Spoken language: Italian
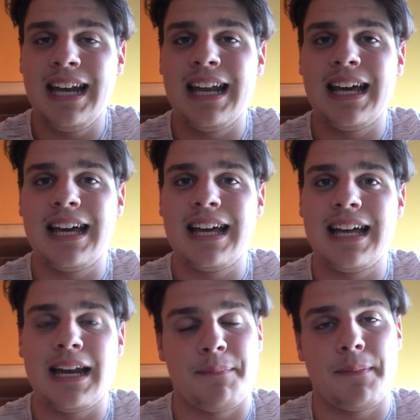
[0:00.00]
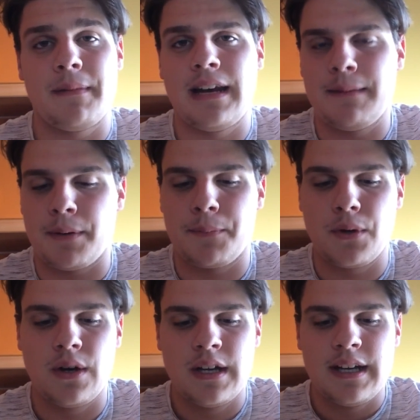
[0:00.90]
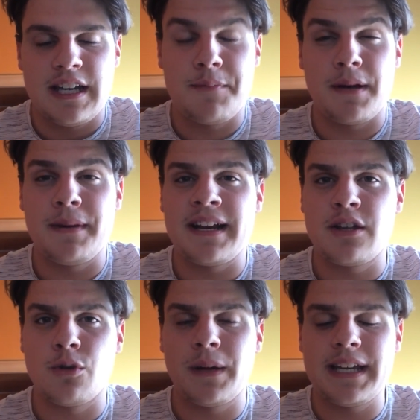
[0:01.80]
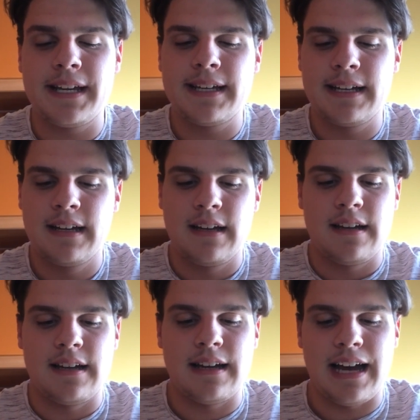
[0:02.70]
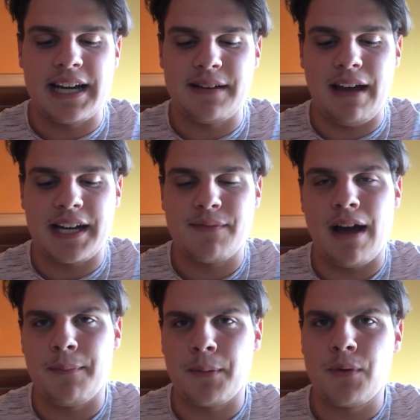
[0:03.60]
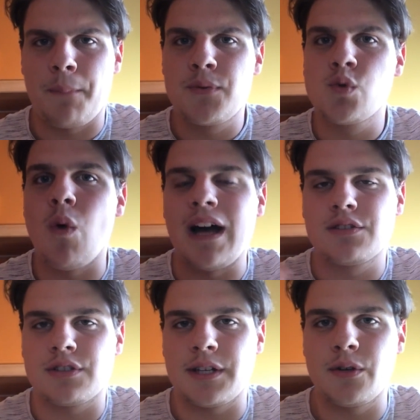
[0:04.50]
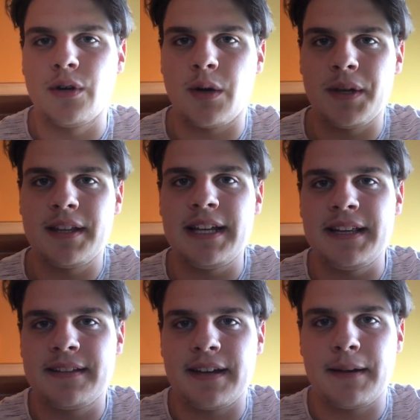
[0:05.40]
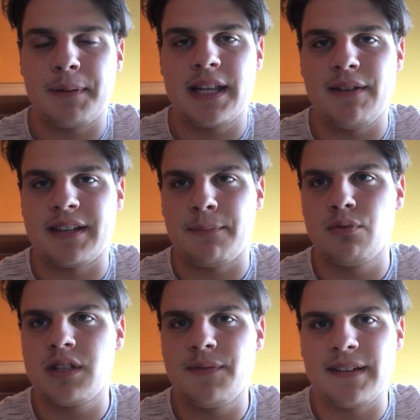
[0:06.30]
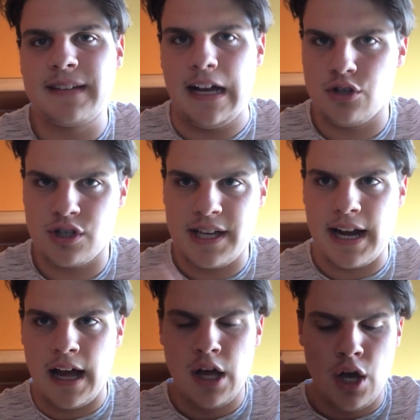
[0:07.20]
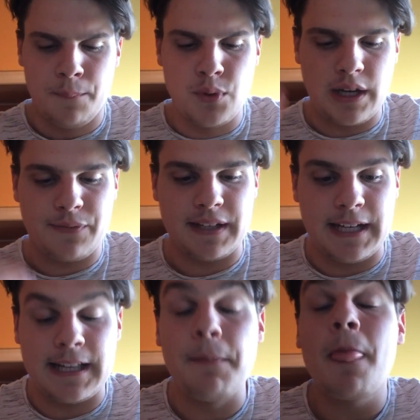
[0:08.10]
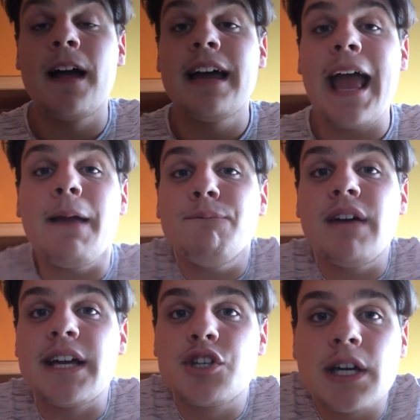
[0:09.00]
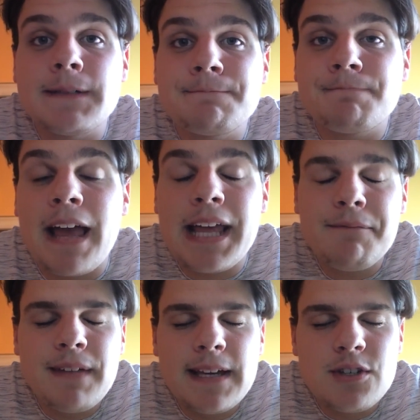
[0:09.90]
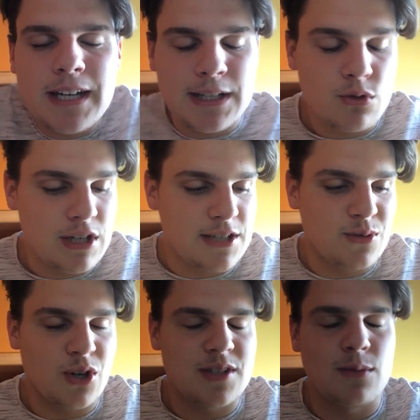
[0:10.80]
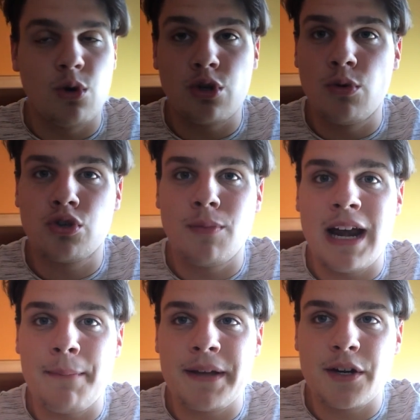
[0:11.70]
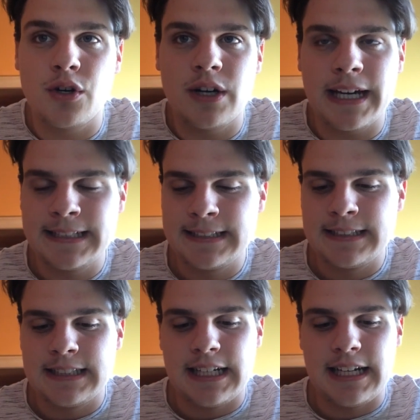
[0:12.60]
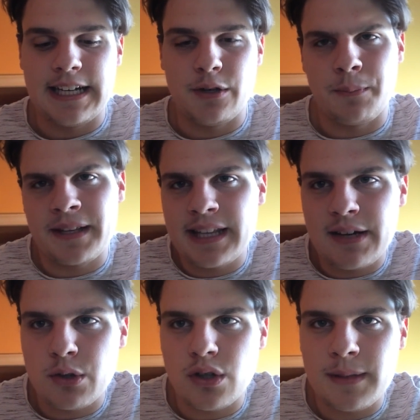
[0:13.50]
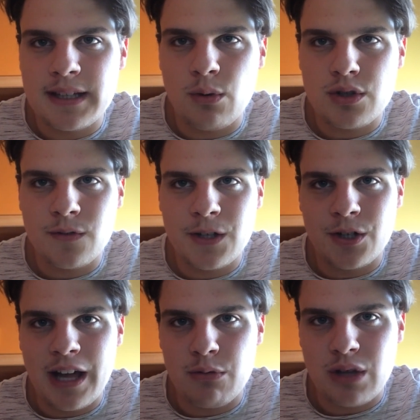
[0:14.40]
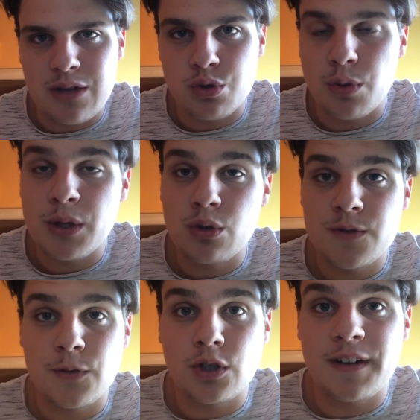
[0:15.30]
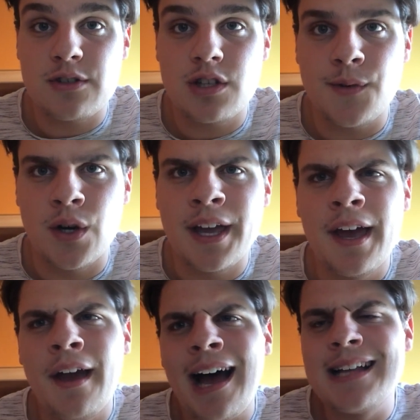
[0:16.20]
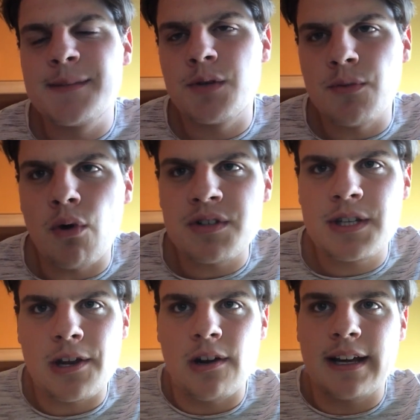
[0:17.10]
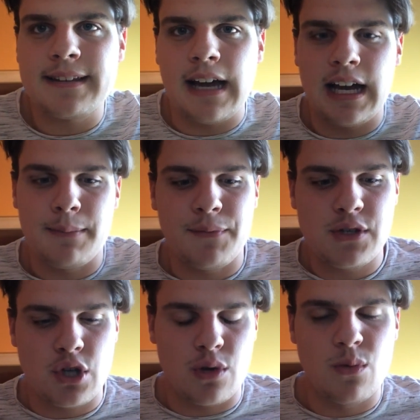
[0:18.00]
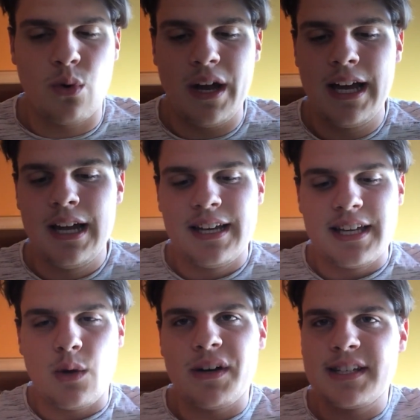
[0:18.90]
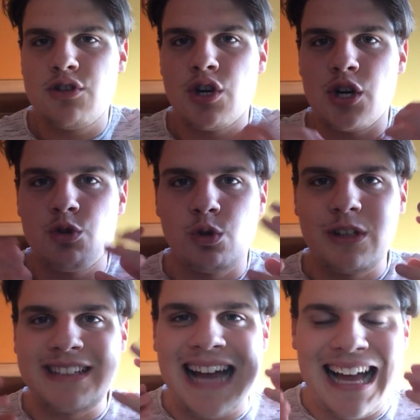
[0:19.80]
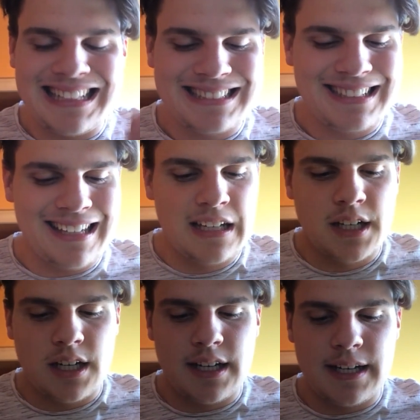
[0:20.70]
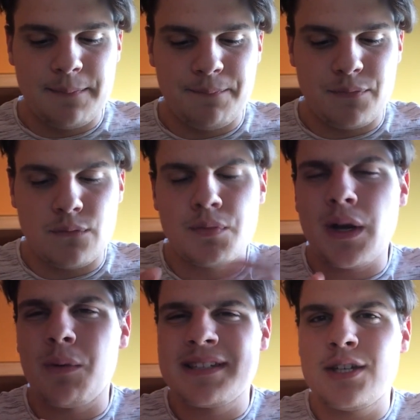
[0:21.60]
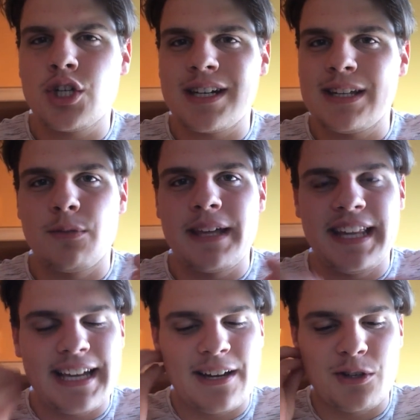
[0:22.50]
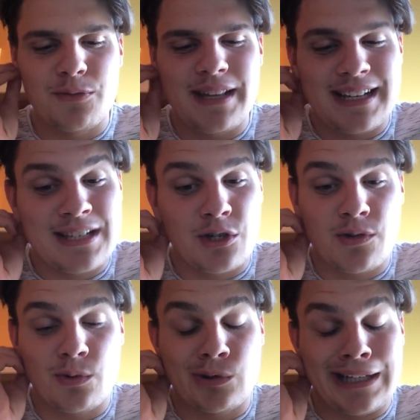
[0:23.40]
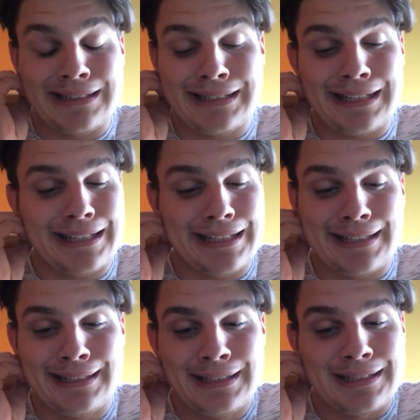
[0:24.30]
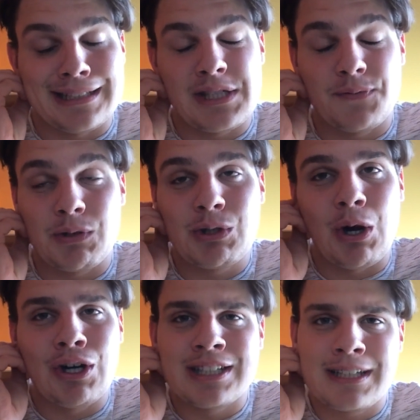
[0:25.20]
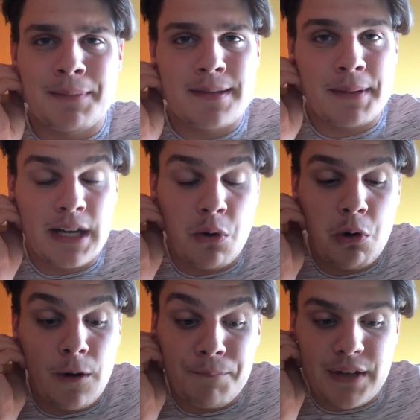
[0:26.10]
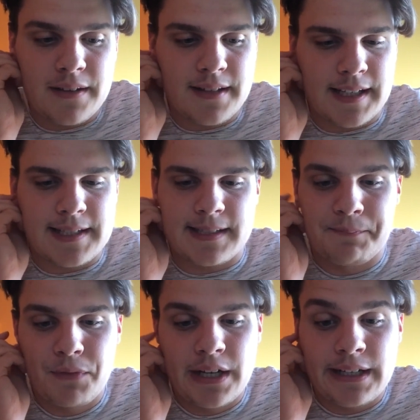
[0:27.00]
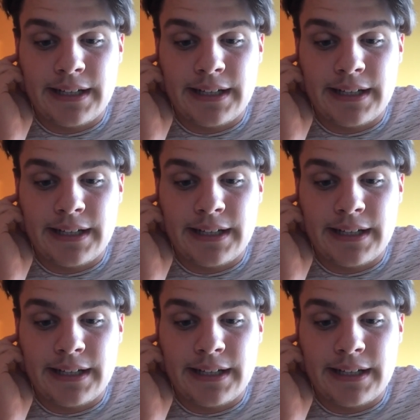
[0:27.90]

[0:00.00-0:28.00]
la, la, la, proprio i preliminari di Europa League eh, arri- arrivava proprio a più 4 da noi, quindi l'Inter prendeva 3 punti di vantaggio ed era più che finita. E invece e invece è successa una cosa molto molto bella per noi, eh, non prendetelo naturalmente in questo video, non è un, assolutamente uno sfotto verso di voi, anzi possiamo considerarlo anche tale, ma visto che comunque in questi giorni ho ricevuto tante, ehm, più che in questi giorni domenica, no? domenica sera ho ricevuto tante, tanti sfottò, tante prese per il culo degli interisti,